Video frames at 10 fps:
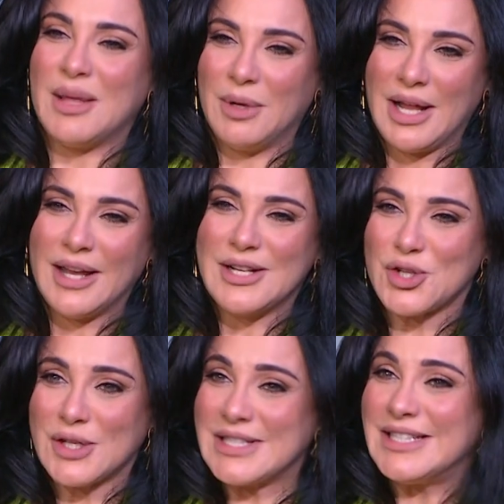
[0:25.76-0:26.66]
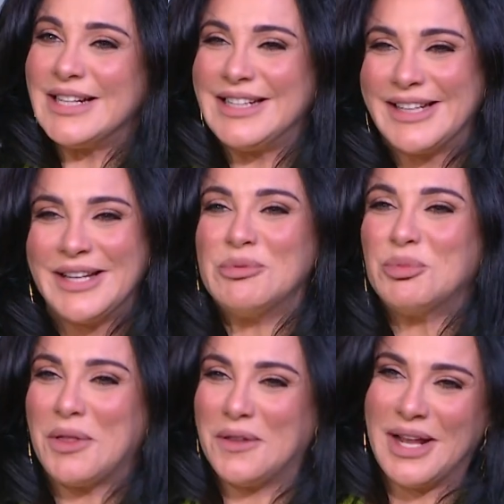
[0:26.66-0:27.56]
اعمل هاي الشخصيه اللي كل
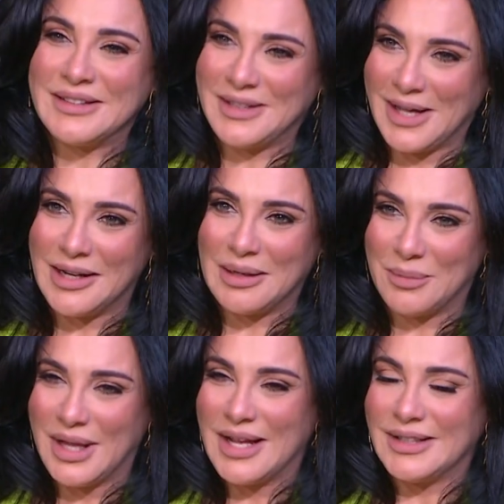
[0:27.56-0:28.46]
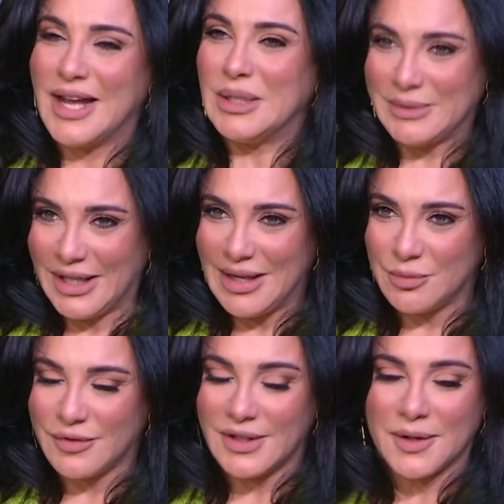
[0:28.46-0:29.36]
ممثلات العالم يعني بتحلم
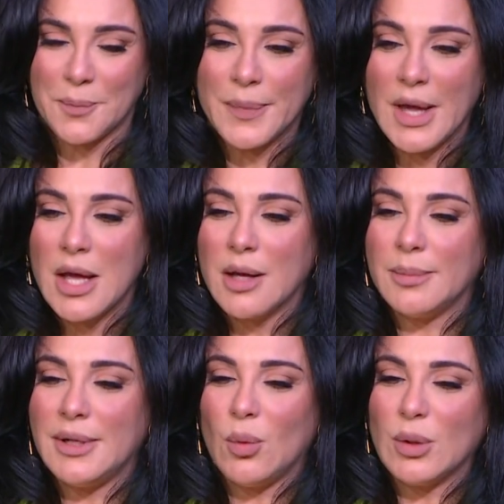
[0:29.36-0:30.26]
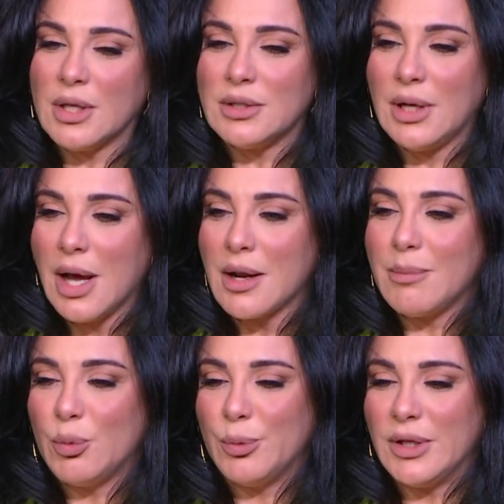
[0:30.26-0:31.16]
فيها بالوطن
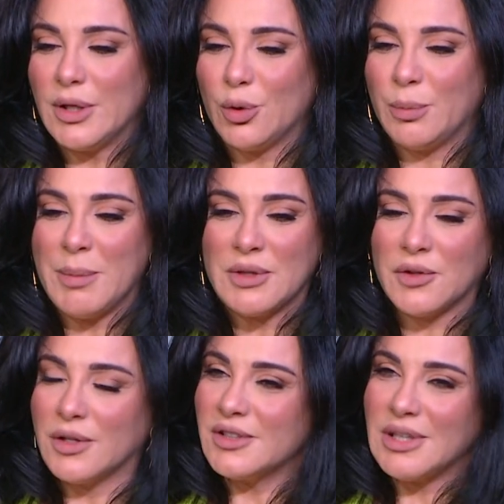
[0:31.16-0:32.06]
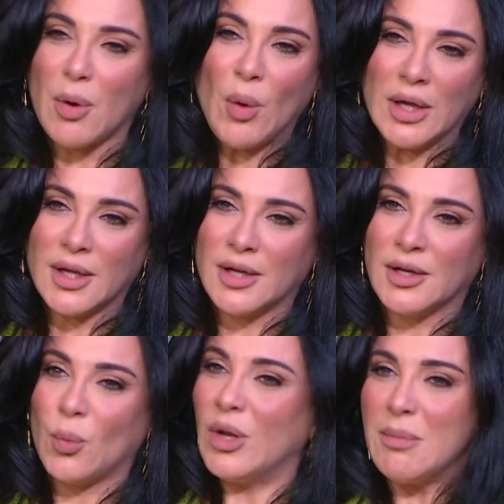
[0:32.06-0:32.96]
العربي وبمنطقتنا
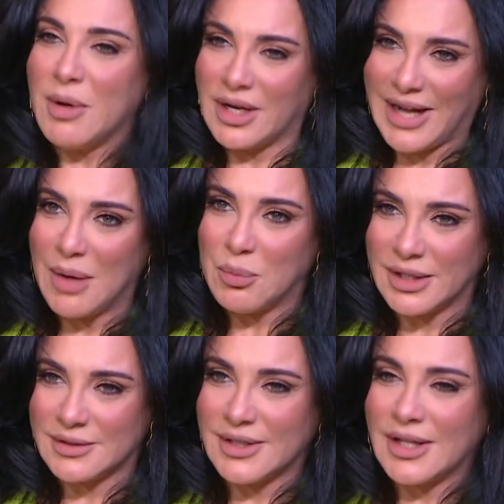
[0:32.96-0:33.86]
آه، ولا مرة انعملت